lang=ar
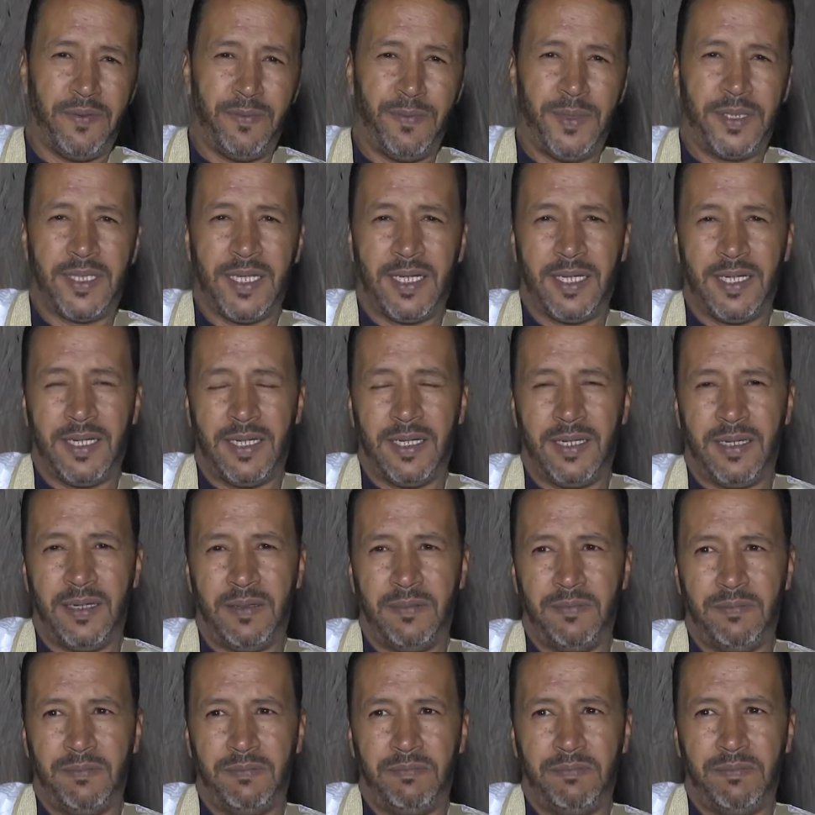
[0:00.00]
المنطقة
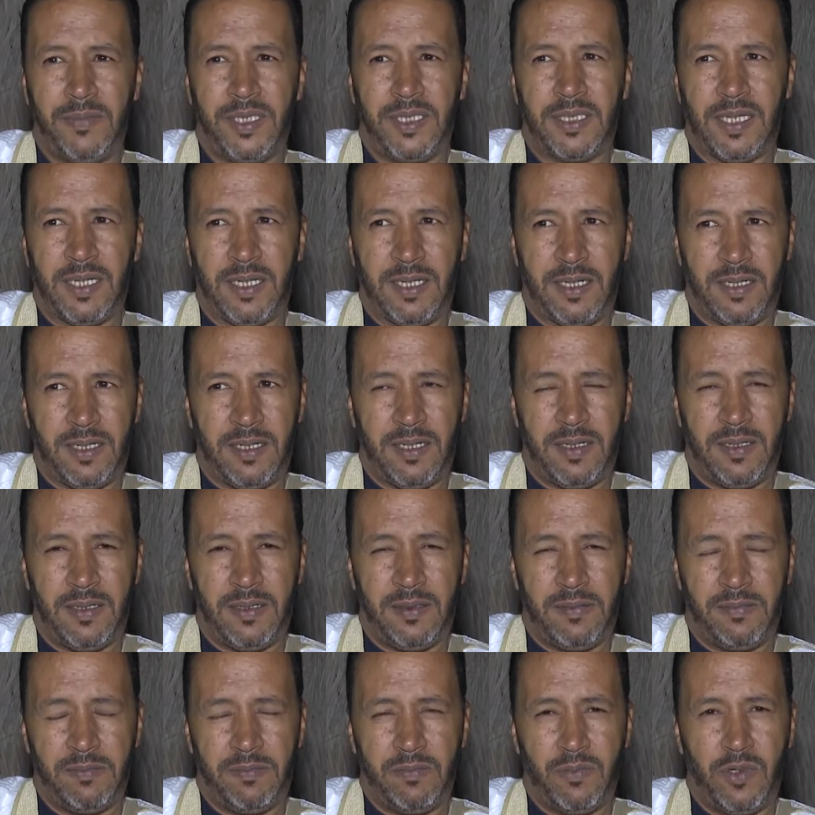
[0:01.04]
منطقة
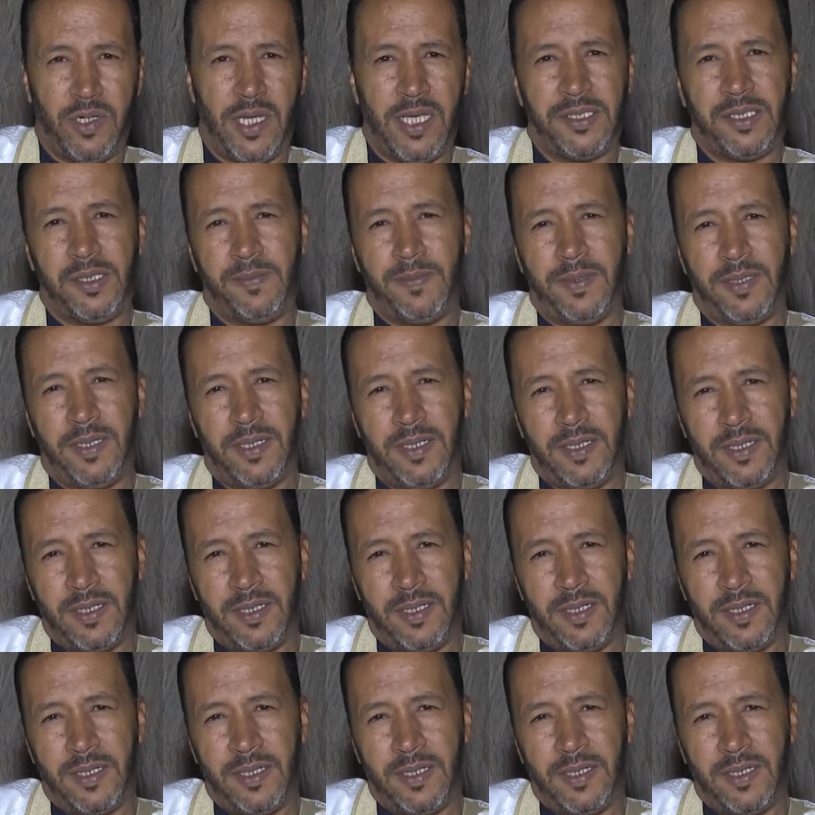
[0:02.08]
مناسبة